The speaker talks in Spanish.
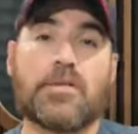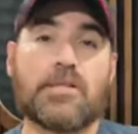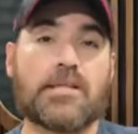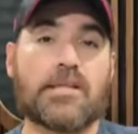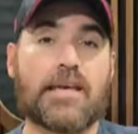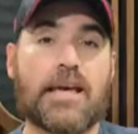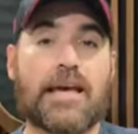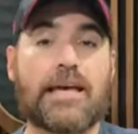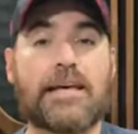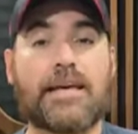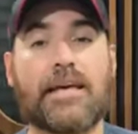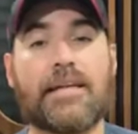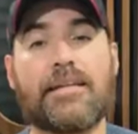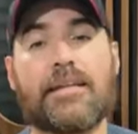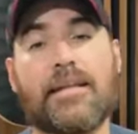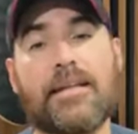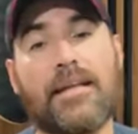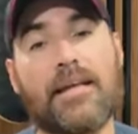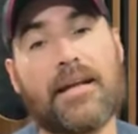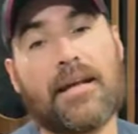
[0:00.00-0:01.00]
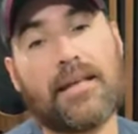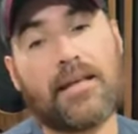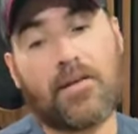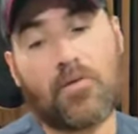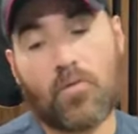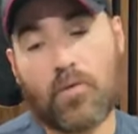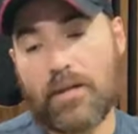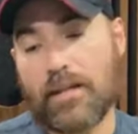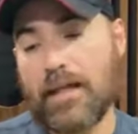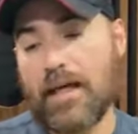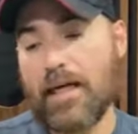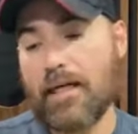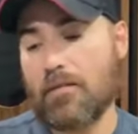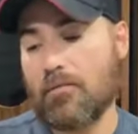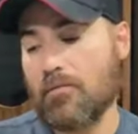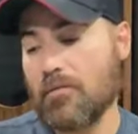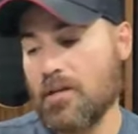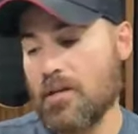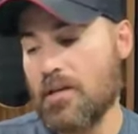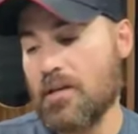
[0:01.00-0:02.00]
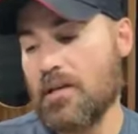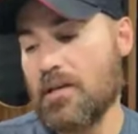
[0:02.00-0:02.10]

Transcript: pues sí hay que tener ahí cuidado.